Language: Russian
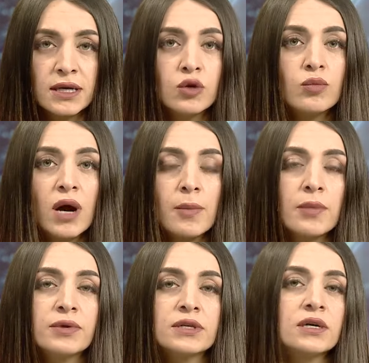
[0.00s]
Любая
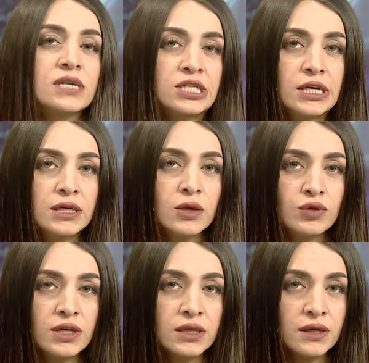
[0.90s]
попытка гражданина
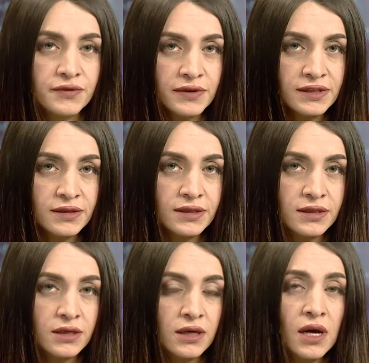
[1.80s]
уйти от
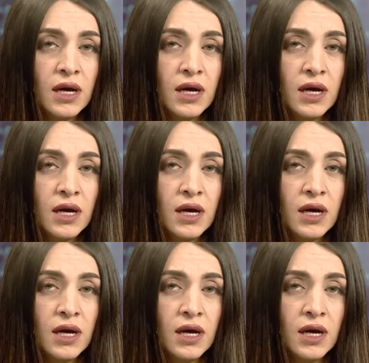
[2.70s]
ответственности,